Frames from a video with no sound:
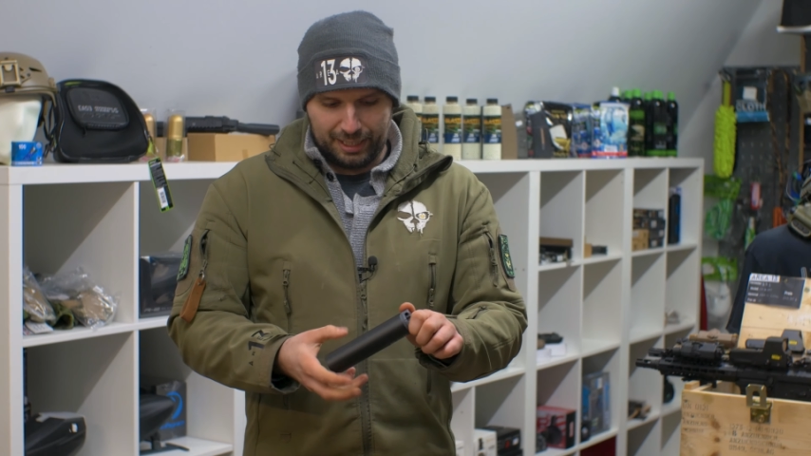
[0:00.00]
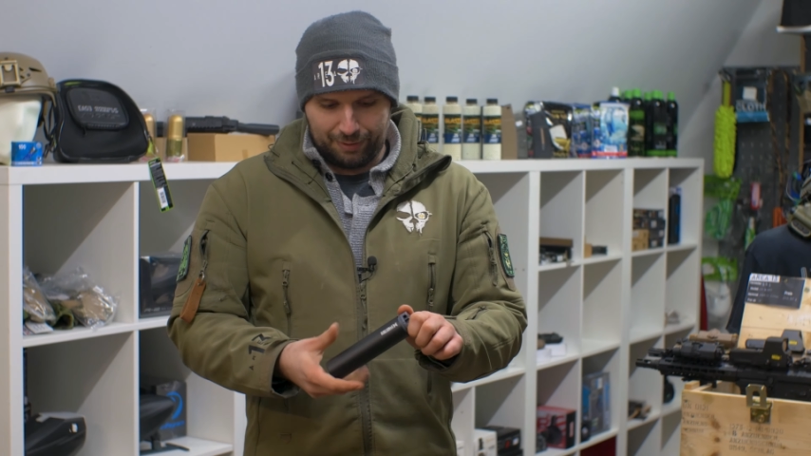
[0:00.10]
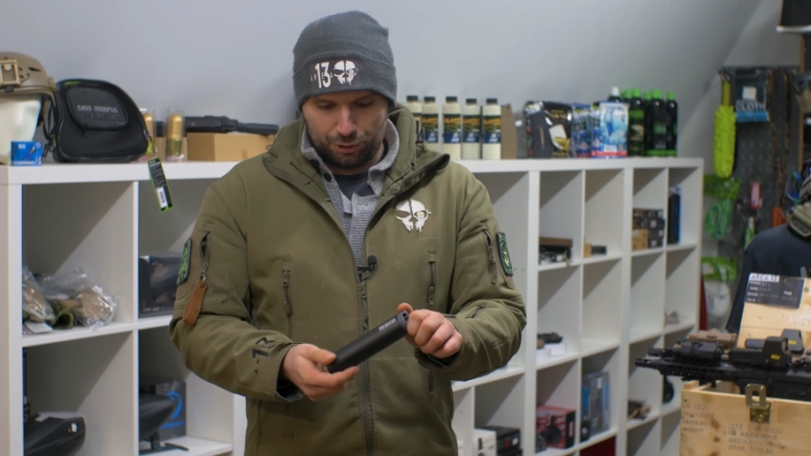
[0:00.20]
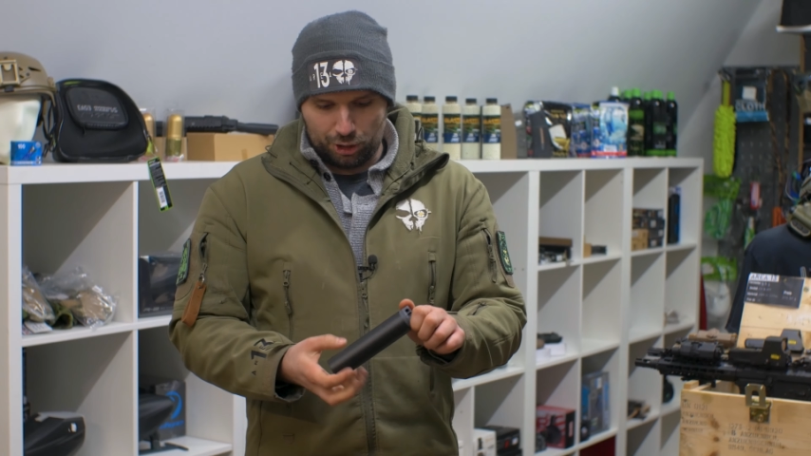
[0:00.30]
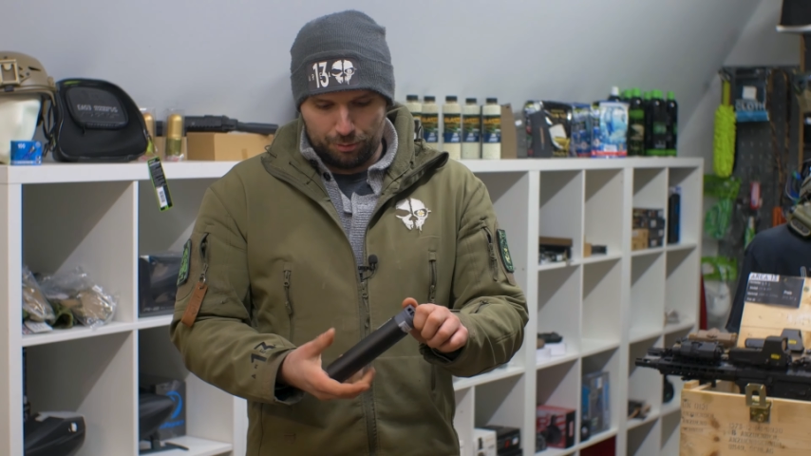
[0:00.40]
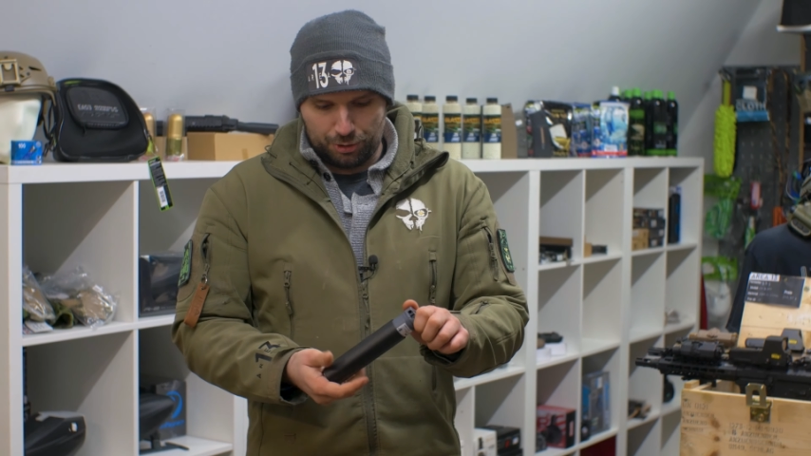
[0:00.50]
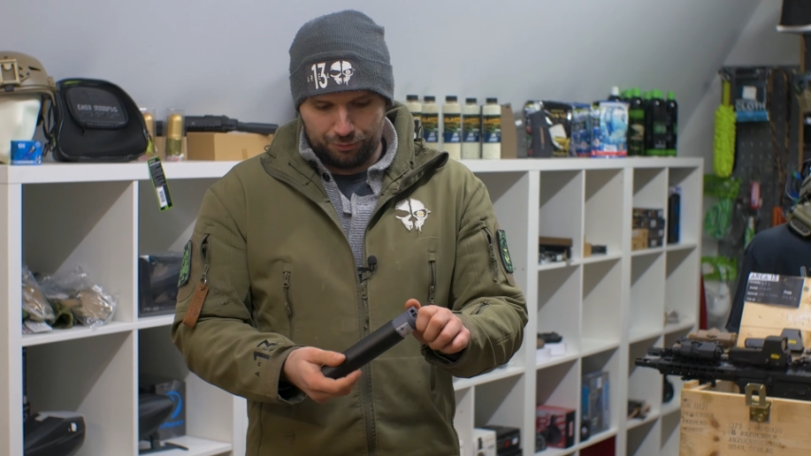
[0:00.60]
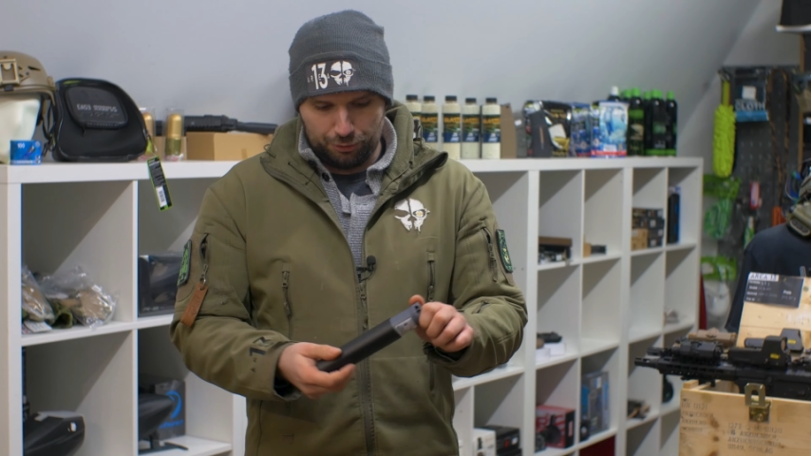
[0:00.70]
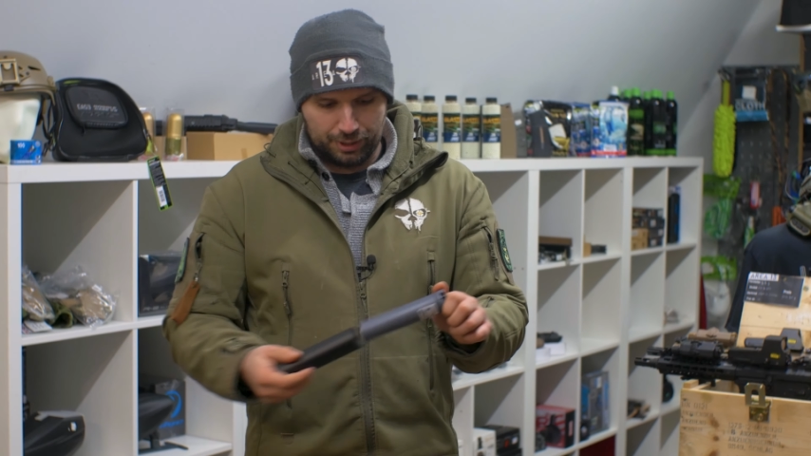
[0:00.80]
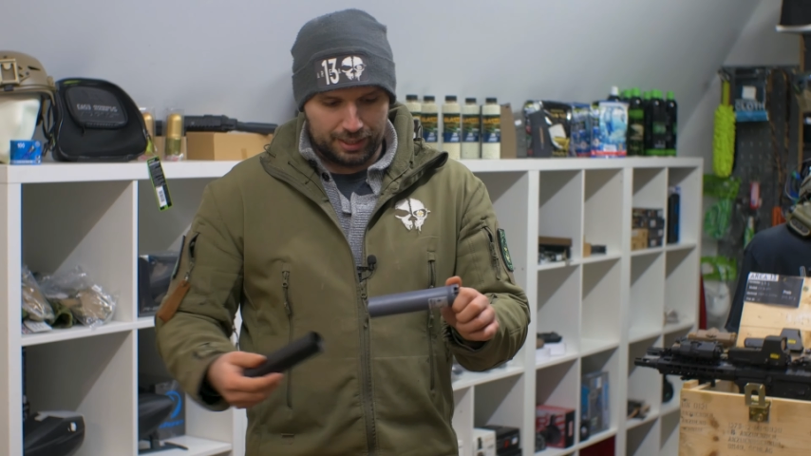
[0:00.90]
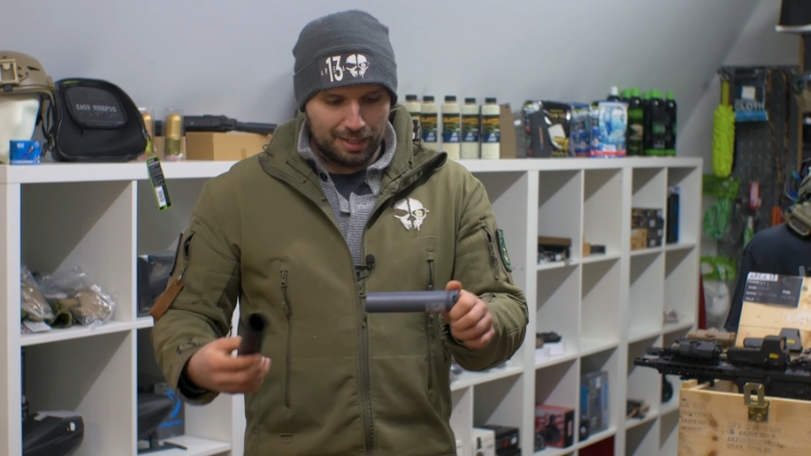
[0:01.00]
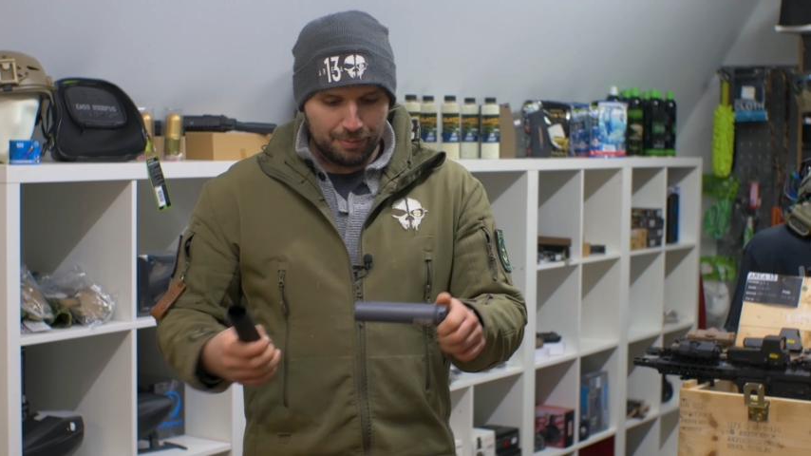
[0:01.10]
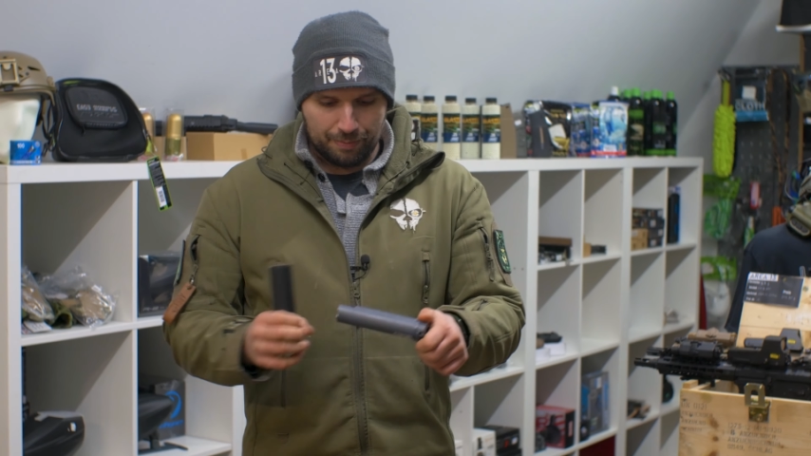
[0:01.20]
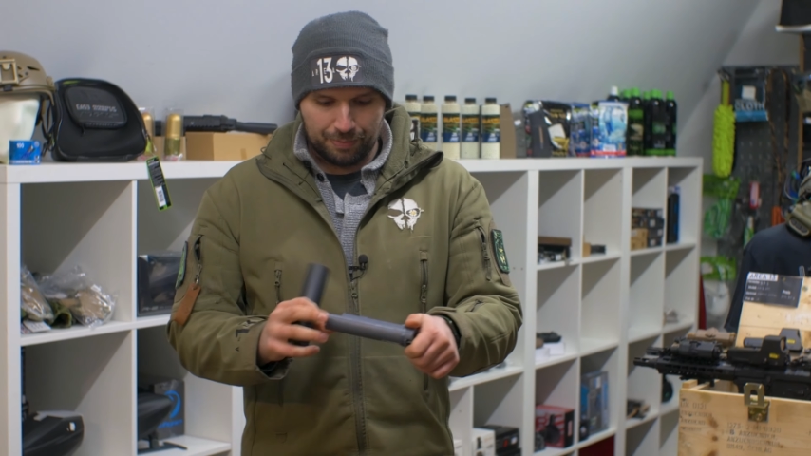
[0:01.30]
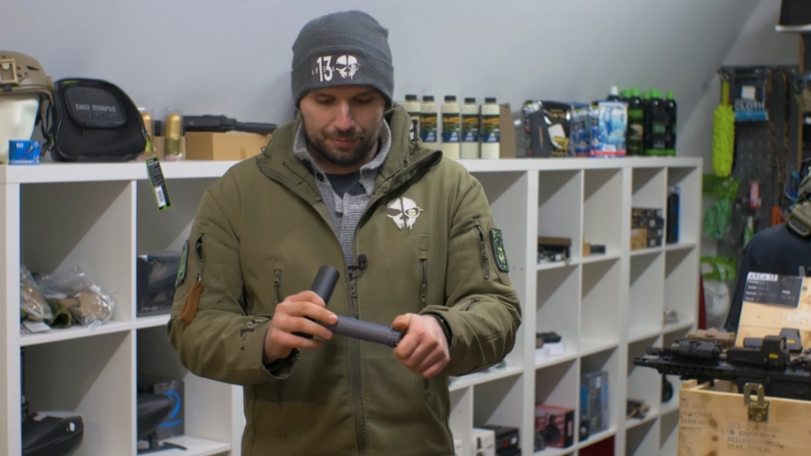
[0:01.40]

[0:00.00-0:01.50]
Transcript: dafür schraube ich hier vorne das ab.